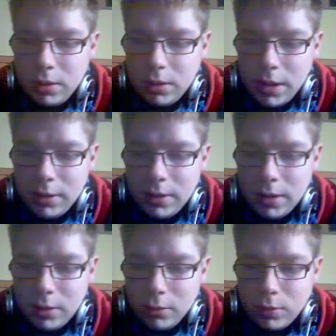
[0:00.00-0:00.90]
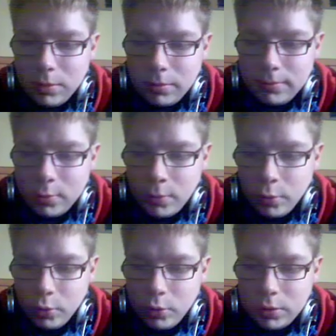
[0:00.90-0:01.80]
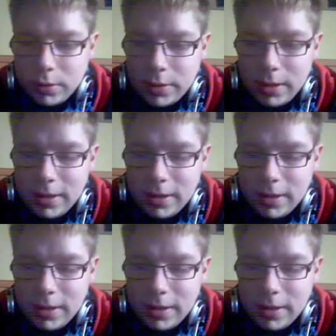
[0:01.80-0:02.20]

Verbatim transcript: einen, der halt nur am rumprügelt,